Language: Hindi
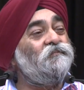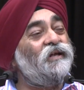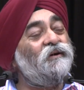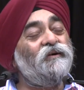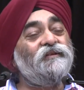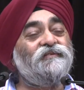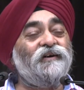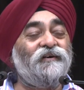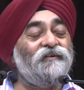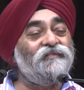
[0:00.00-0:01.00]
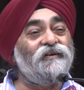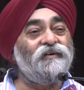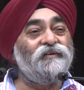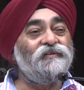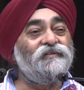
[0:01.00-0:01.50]
मेरा मन साकत है
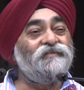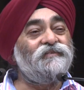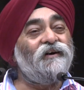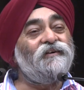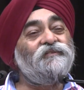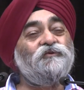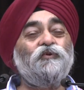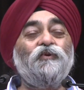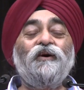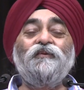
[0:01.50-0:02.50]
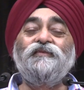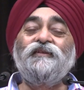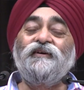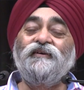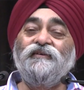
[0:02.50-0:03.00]
साकत सुक्का होंगे